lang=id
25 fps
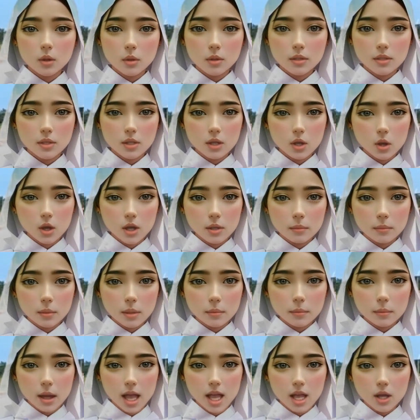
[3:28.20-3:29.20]
untuk
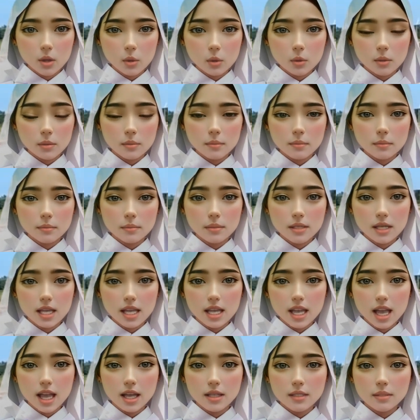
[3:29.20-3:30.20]
memalu
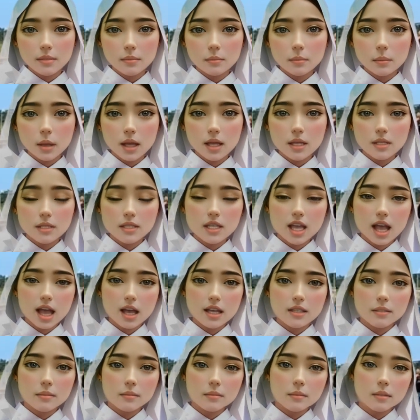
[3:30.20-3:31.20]
tiang
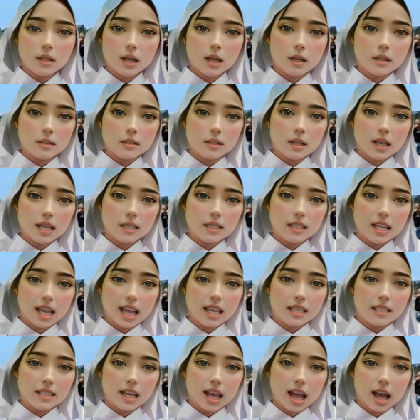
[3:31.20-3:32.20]
pancang ke
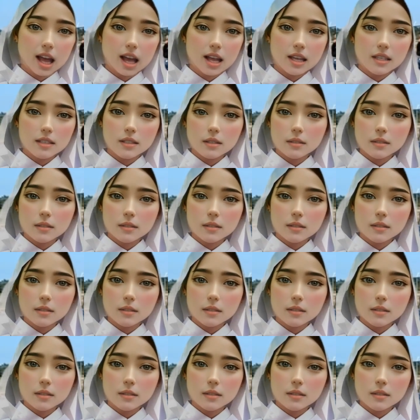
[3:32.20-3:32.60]
tanah